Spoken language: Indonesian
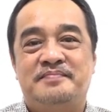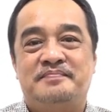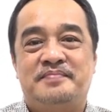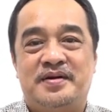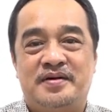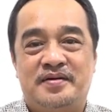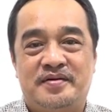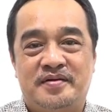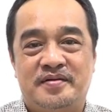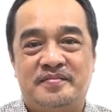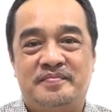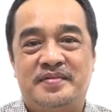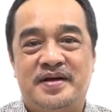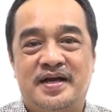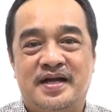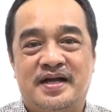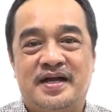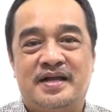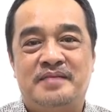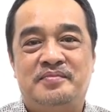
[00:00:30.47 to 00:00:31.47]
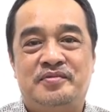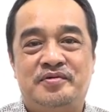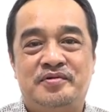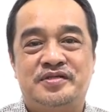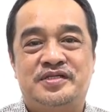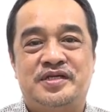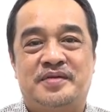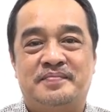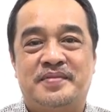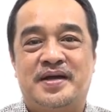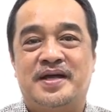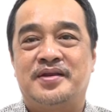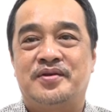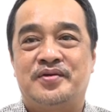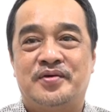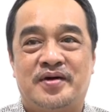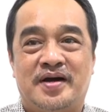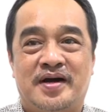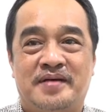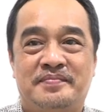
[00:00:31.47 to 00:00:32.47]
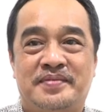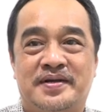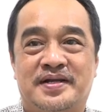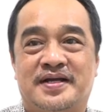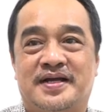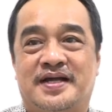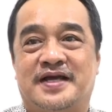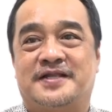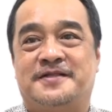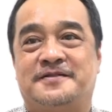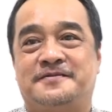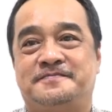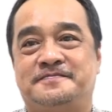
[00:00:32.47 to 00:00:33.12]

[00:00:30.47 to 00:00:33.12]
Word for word: pengkhotbah akan mengucapkan doa berkat.